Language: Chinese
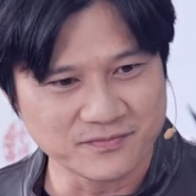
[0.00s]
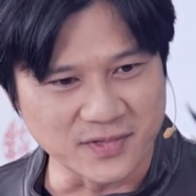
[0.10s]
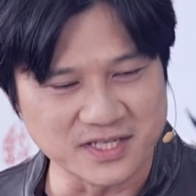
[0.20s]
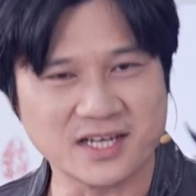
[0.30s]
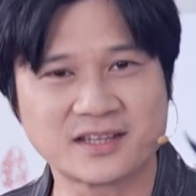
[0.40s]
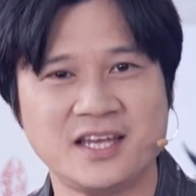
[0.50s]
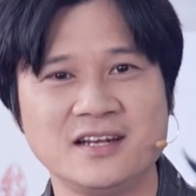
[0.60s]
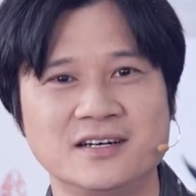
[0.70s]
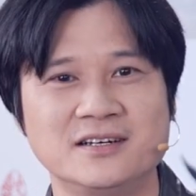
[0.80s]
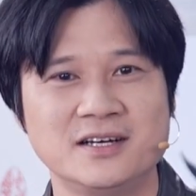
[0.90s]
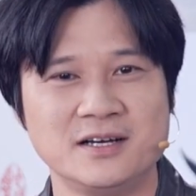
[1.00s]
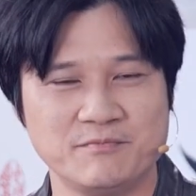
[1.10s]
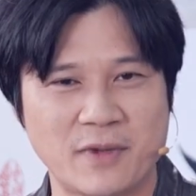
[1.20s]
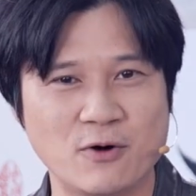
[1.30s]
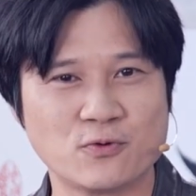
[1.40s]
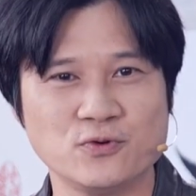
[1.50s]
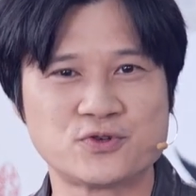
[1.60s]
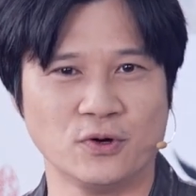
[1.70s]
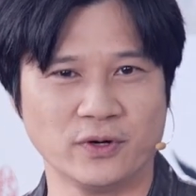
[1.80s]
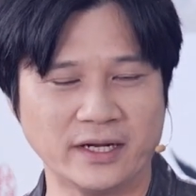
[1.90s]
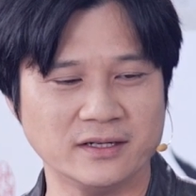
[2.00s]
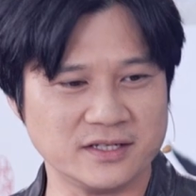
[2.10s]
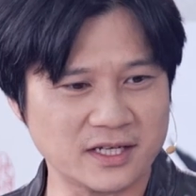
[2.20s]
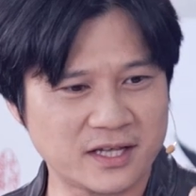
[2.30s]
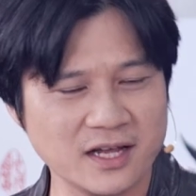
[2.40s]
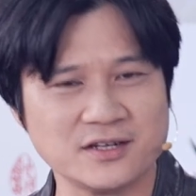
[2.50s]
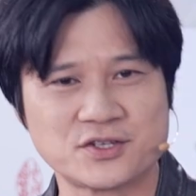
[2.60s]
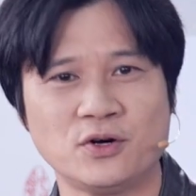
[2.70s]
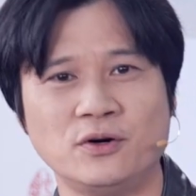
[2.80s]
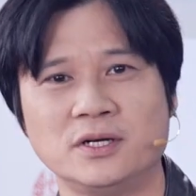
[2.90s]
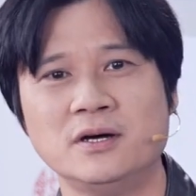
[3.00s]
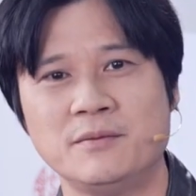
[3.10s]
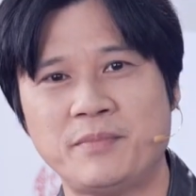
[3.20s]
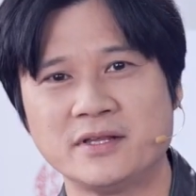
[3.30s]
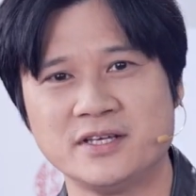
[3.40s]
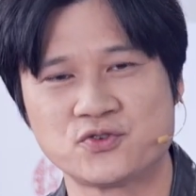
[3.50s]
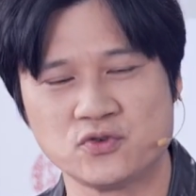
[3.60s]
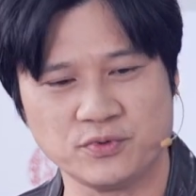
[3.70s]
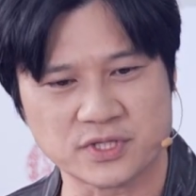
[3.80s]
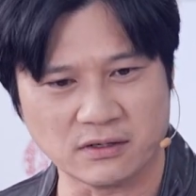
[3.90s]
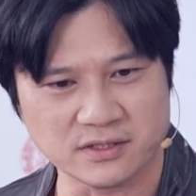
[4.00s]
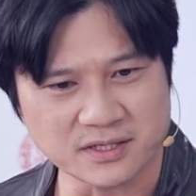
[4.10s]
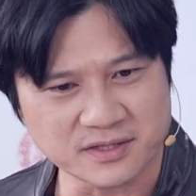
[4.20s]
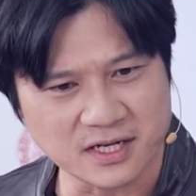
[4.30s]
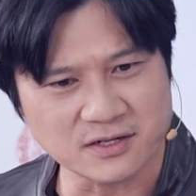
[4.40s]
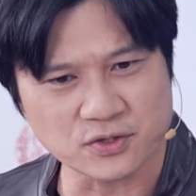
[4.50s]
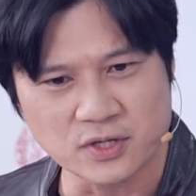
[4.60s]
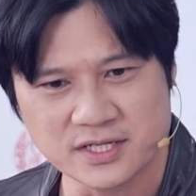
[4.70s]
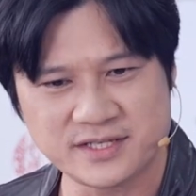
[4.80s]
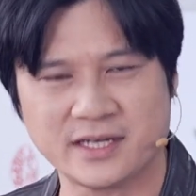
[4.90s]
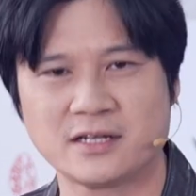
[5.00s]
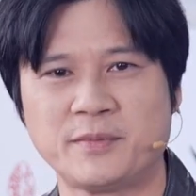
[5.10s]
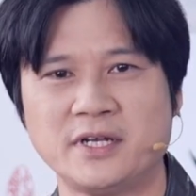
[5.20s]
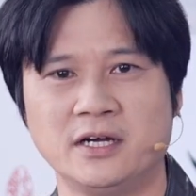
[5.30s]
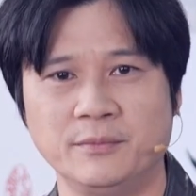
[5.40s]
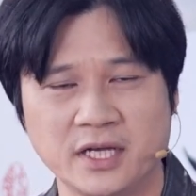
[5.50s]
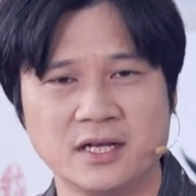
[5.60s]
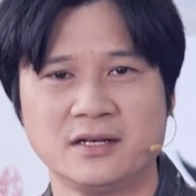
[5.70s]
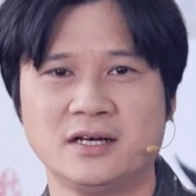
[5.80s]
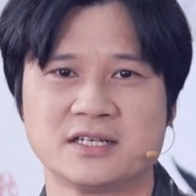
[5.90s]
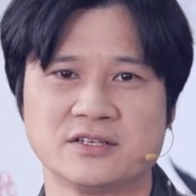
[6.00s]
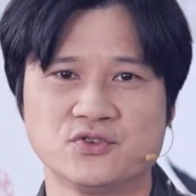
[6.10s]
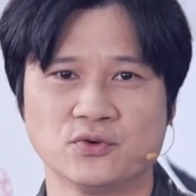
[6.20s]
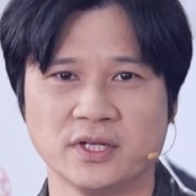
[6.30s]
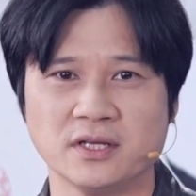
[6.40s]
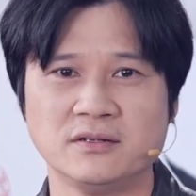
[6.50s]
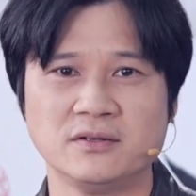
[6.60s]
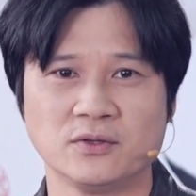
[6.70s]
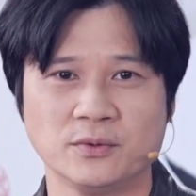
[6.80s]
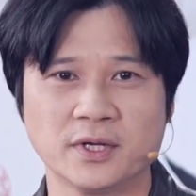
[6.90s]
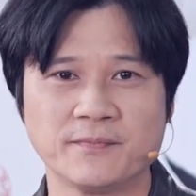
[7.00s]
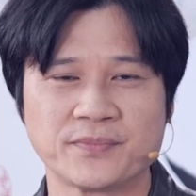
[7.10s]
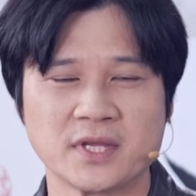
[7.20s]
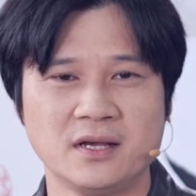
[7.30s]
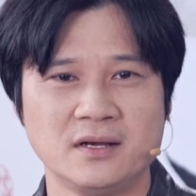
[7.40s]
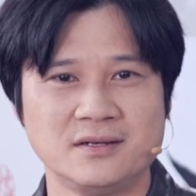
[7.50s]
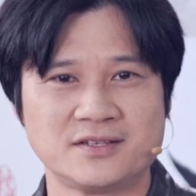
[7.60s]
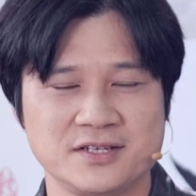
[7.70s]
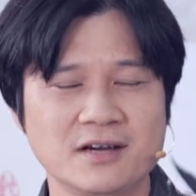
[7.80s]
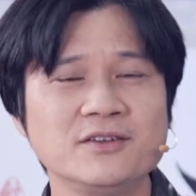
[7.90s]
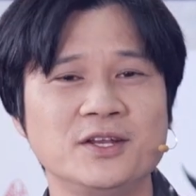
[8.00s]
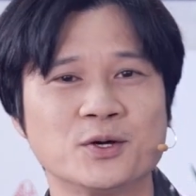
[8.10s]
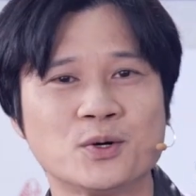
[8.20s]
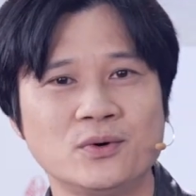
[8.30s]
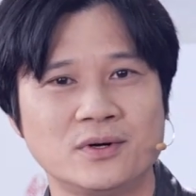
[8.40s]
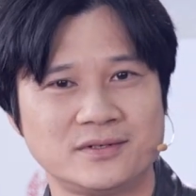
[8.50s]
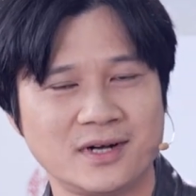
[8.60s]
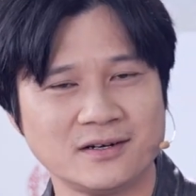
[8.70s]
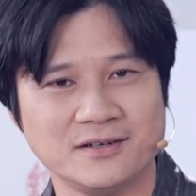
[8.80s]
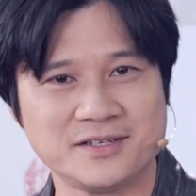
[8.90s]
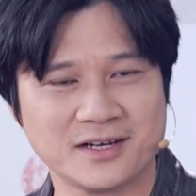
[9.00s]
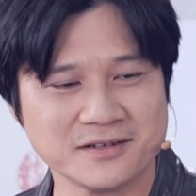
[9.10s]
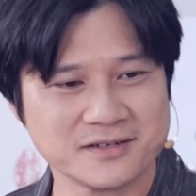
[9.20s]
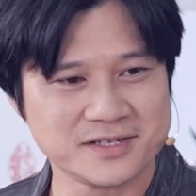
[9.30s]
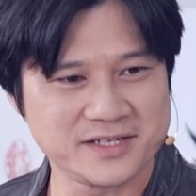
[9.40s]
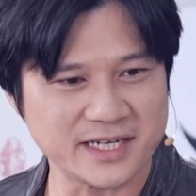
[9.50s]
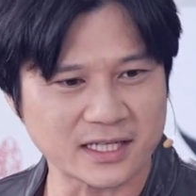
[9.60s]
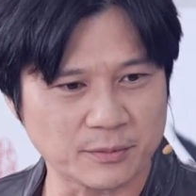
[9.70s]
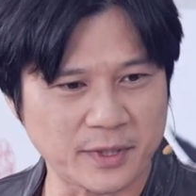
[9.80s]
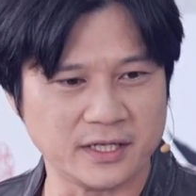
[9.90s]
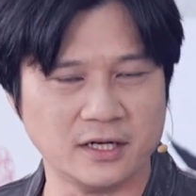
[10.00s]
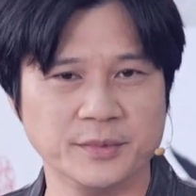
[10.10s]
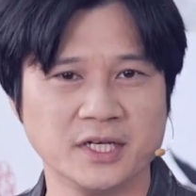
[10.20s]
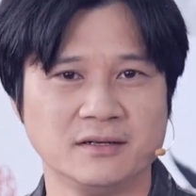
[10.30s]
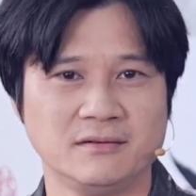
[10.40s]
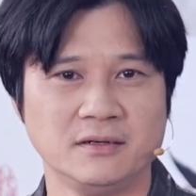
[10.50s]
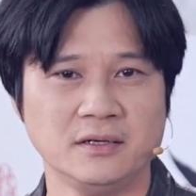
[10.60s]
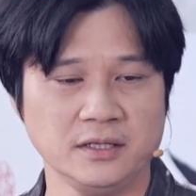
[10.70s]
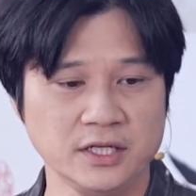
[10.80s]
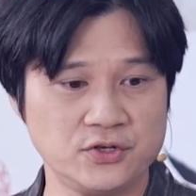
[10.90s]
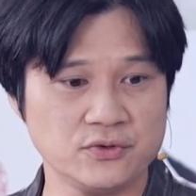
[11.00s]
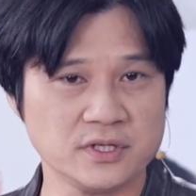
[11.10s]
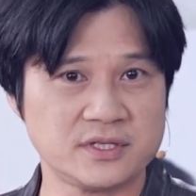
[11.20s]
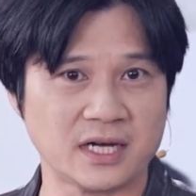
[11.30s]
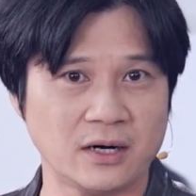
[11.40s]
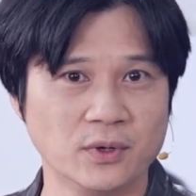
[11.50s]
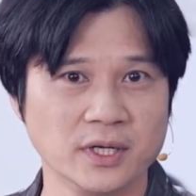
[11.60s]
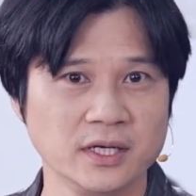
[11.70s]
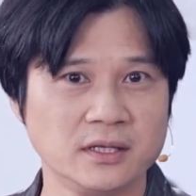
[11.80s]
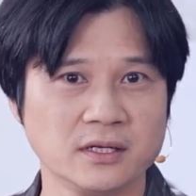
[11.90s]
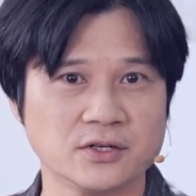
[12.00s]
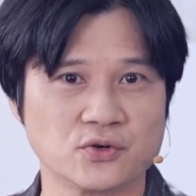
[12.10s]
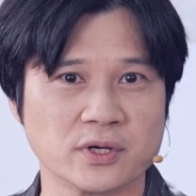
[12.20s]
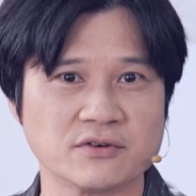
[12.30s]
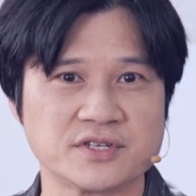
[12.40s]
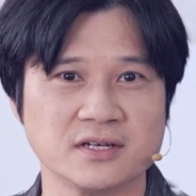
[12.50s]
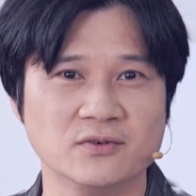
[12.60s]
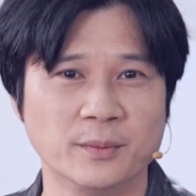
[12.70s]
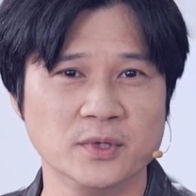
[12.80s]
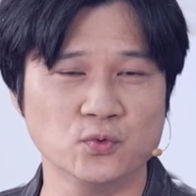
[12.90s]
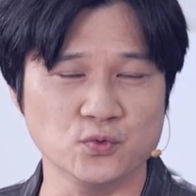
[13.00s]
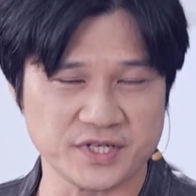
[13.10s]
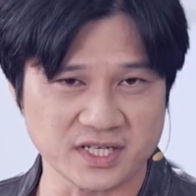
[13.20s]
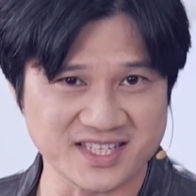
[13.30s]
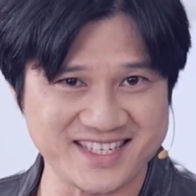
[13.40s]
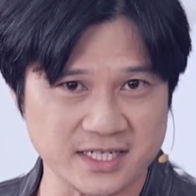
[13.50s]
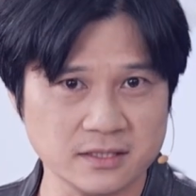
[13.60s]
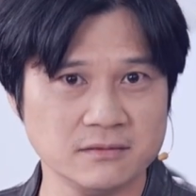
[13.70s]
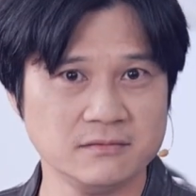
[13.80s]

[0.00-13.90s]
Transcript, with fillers: 人家听了毛骨悚然，人家听了之后呢，半夜睡不着，人家听了之后吓到半条命，那才是重点，对不对？只要你能够让人家吓到半条命，你就已经掌握了一定的重要性。我们五行的金，